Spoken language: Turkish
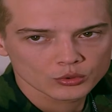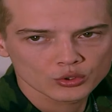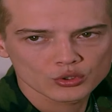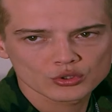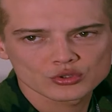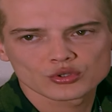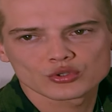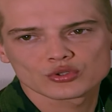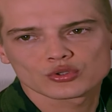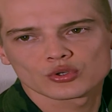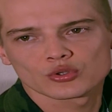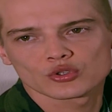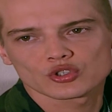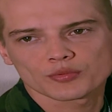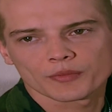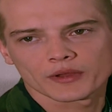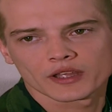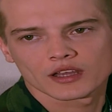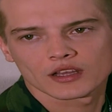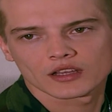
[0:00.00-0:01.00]
Uyuz uyuz
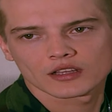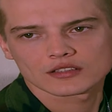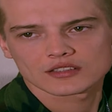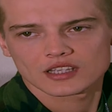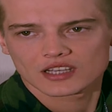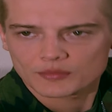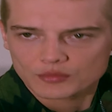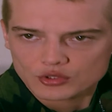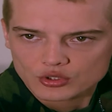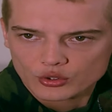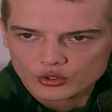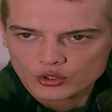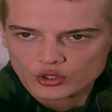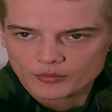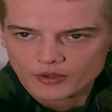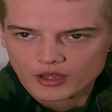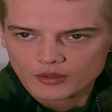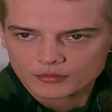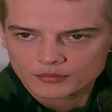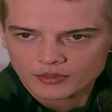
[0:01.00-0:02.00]
konuşma ya. Sana mı
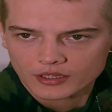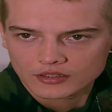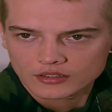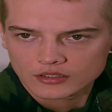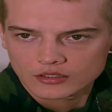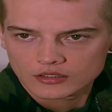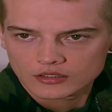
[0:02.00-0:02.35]
söylüyorum abi ben?